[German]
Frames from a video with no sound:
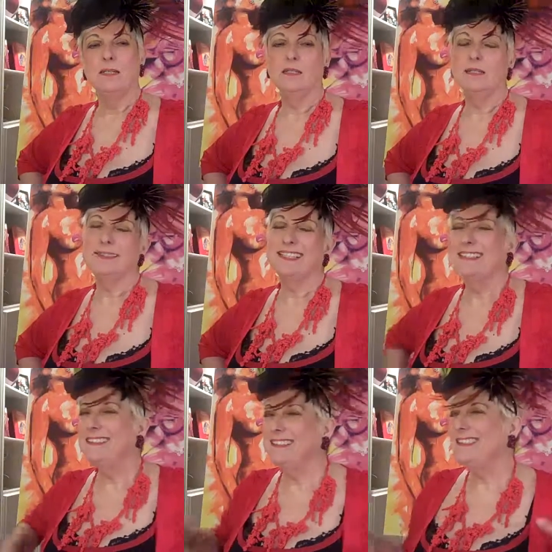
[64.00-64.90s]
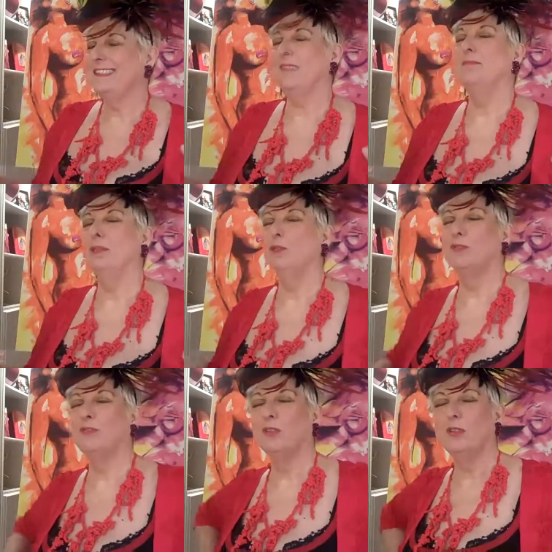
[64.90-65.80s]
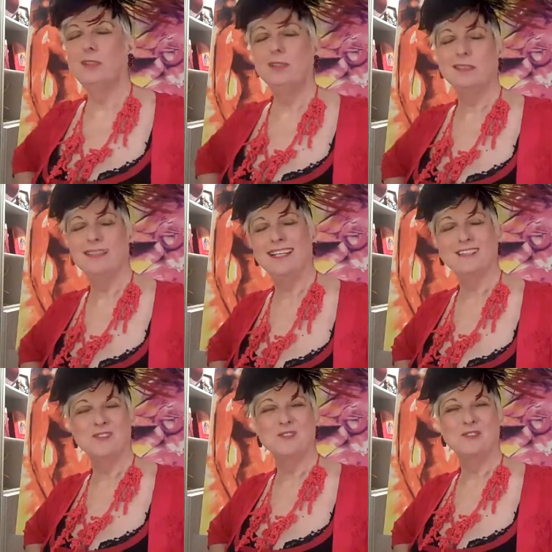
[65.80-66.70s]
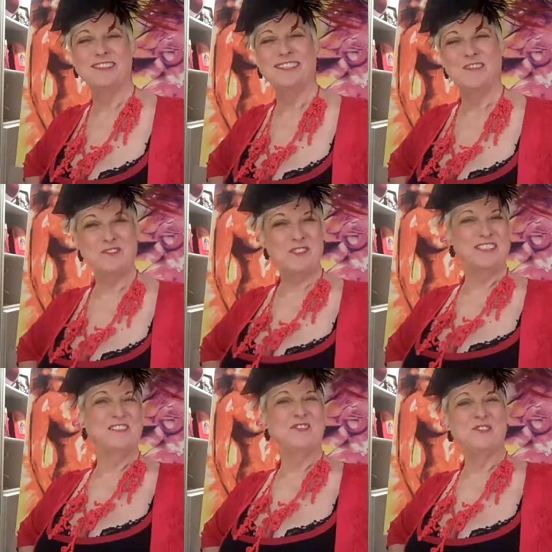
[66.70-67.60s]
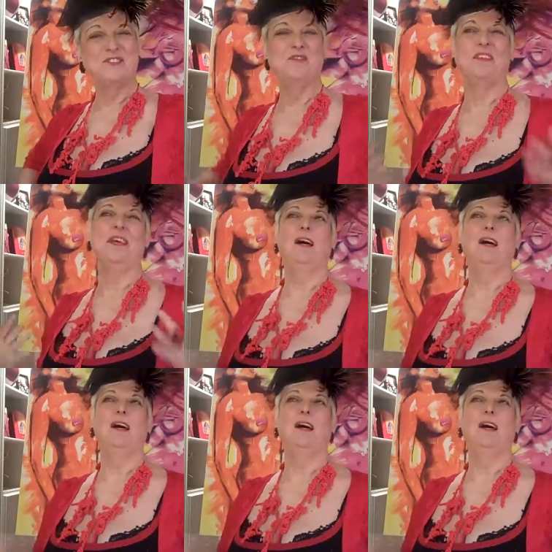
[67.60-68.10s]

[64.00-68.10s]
äh, es hat nicht immer nur freudige Reaktionen hervorgerufen,